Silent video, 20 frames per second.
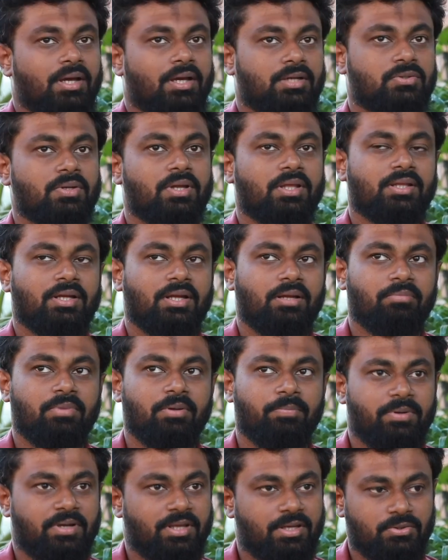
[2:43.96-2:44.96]
ஆக்சுவலி அதான் நம்ம
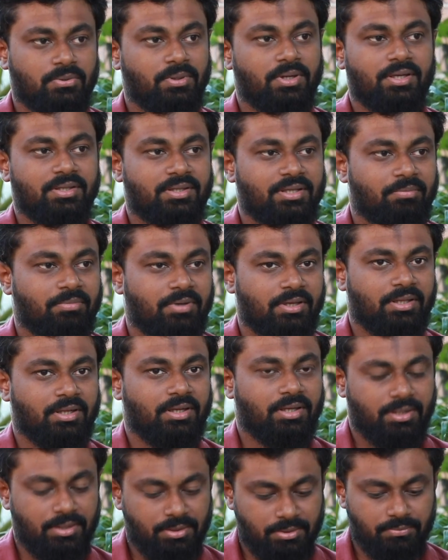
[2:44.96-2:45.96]
இப்போ நீங்கள் சொன்னீங்க தெரியுமா
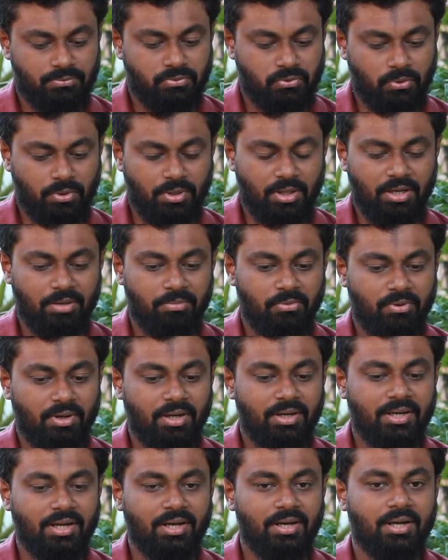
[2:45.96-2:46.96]
இதெல்லாம் கால் நம்ம
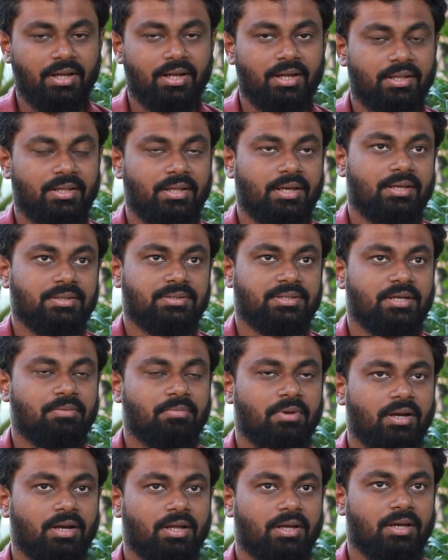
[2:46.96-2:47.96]
வாழ்க்கையில் நடக்கிறது ஏன்
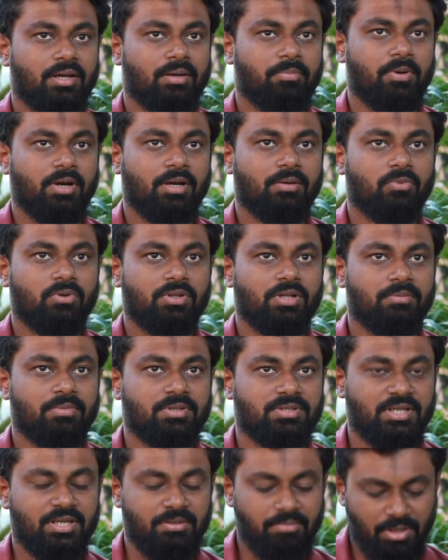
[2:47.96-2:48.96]
சினிமாவில் பார்க்கும்போது நம்ம
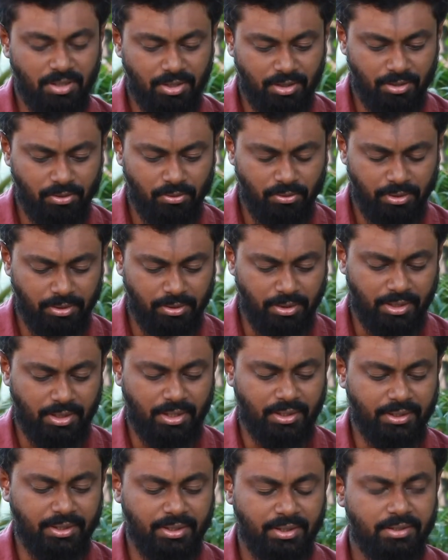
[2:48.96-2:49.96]
சினிமாக்குன்னு
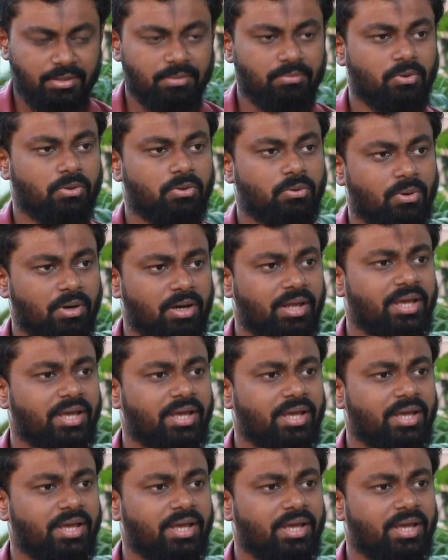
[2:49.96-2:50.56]
கதை எழுதும்போது ஒரு